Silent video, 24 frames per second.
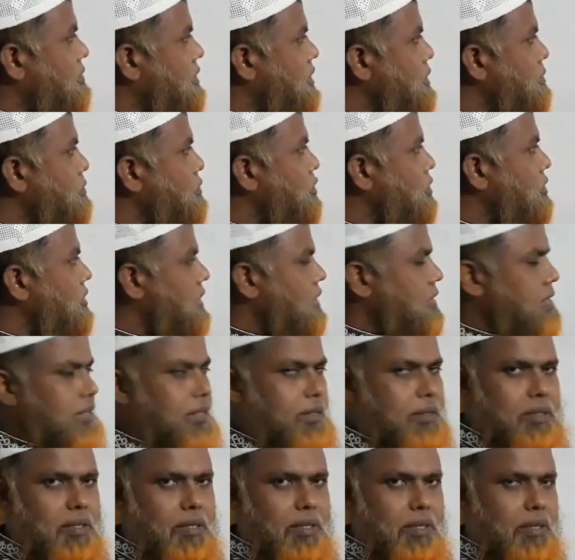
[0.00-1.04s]
কিবোর্ডে
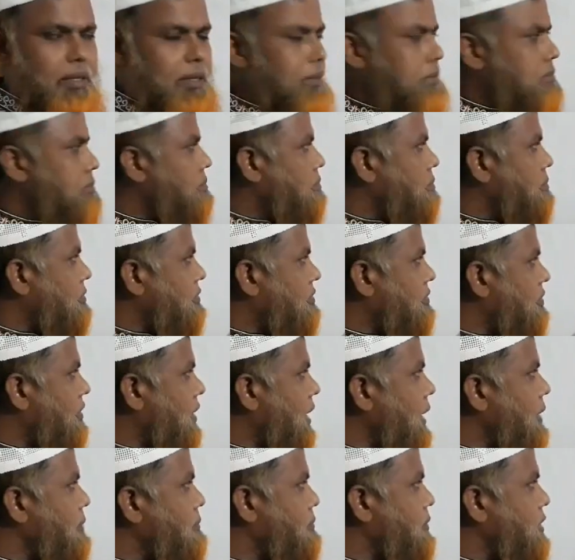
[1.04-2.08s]

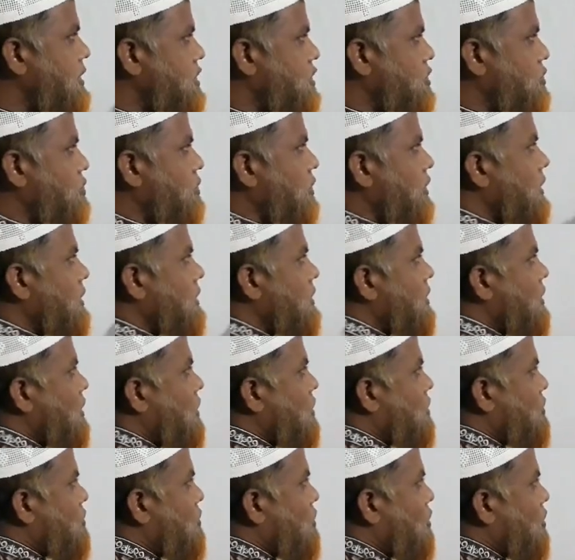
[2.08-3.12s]
ফাইভ প্রেস করি
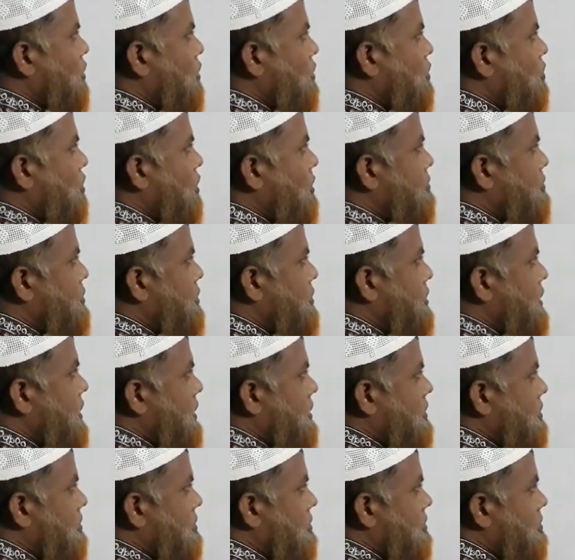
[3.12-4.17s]
তখন
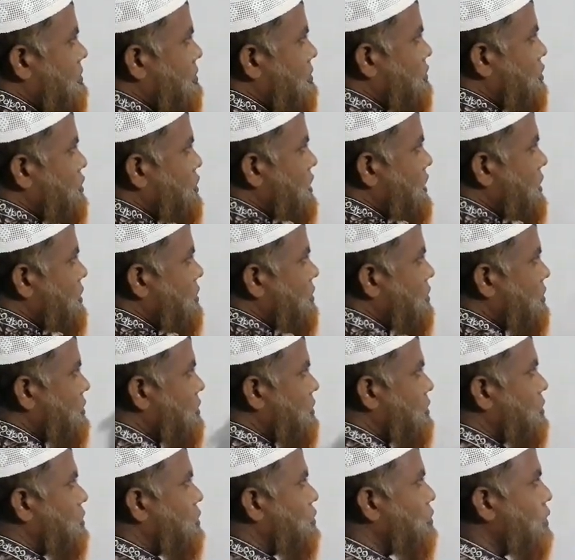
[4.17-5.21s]
কম্পিউটার বুঝে
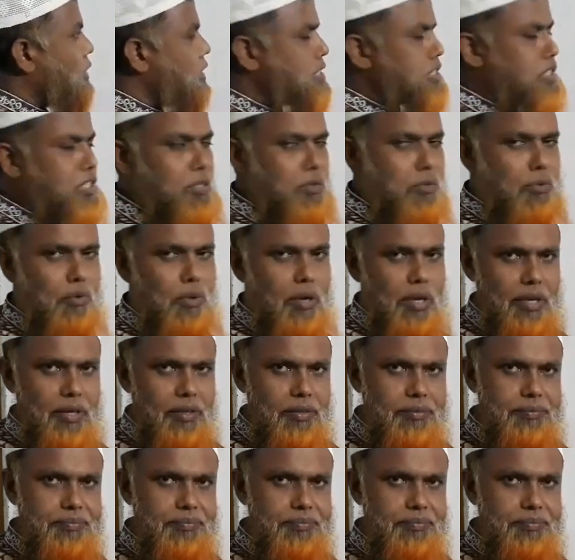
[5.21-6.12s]
ওয়ান জিরো ওয়ান